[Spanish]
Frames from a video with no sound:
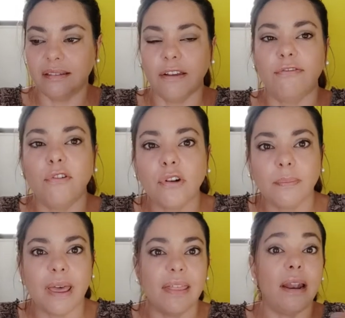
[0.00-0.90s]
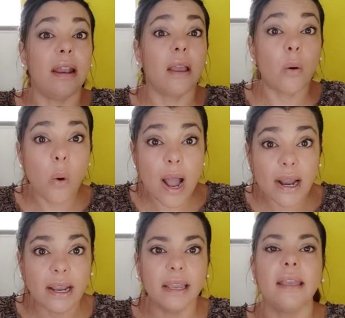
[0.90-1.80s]
estas formas del
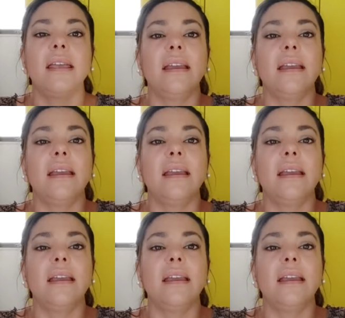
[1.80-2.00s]
lenguaje